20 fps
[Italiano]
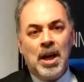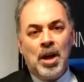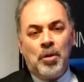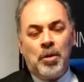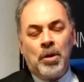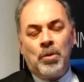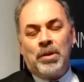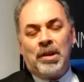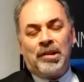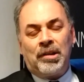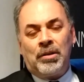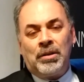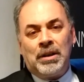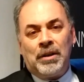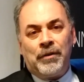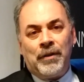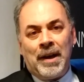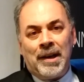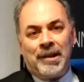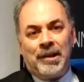In una seconda
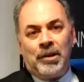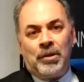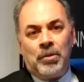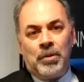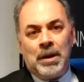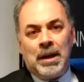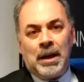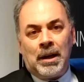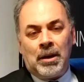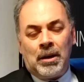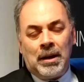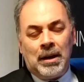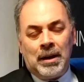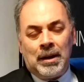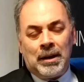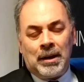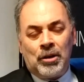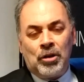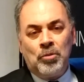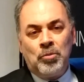fase in cui
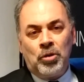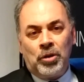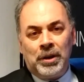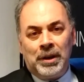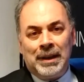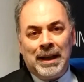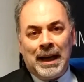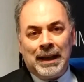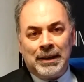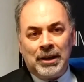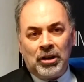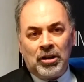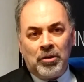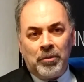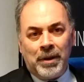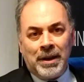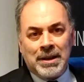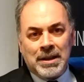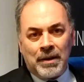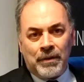l'accumulo di dati
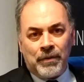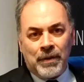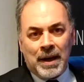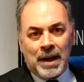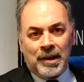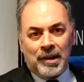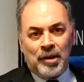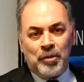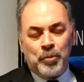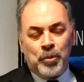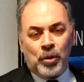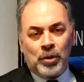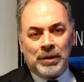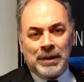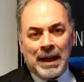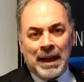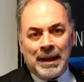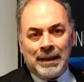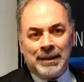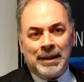comincia a farsi
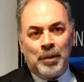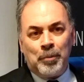importante,